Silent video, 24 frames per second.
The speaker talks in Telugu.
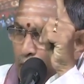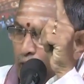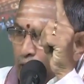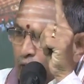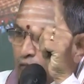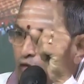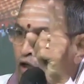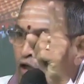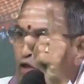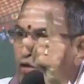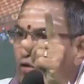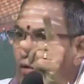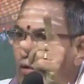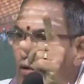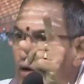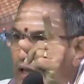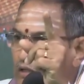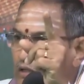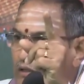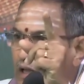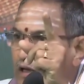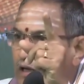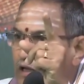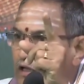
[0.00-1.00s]

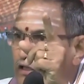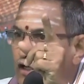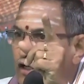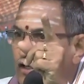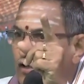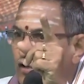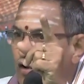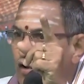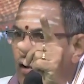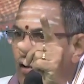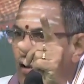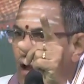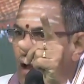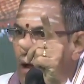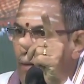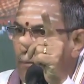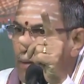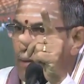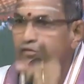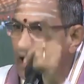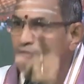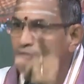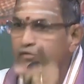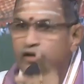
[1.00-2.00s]
భగవంతుణ్ణి తల్లిదండ్రులుగా
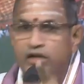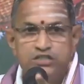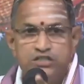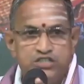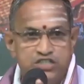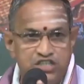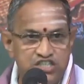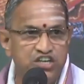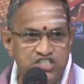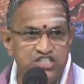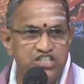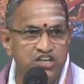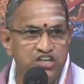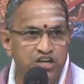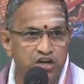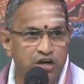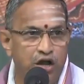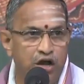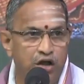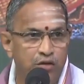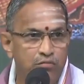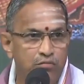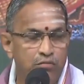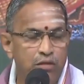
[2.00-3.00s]
భావన చేసిన
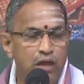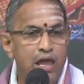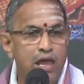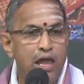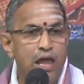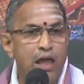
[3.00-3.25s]
నాడు